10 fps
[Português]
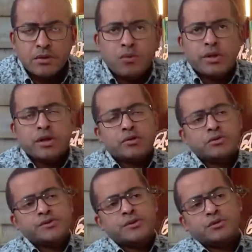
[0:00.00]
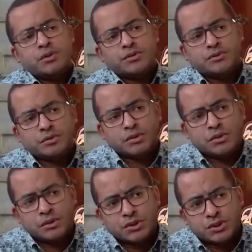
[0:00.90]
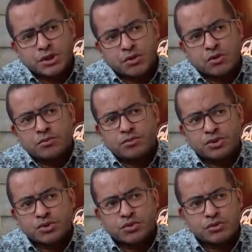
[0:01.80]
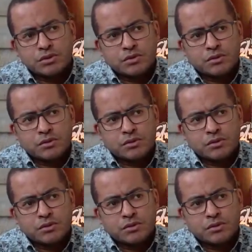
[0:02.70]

O que, é que aconteceu quando Jacó buscou o Senhor?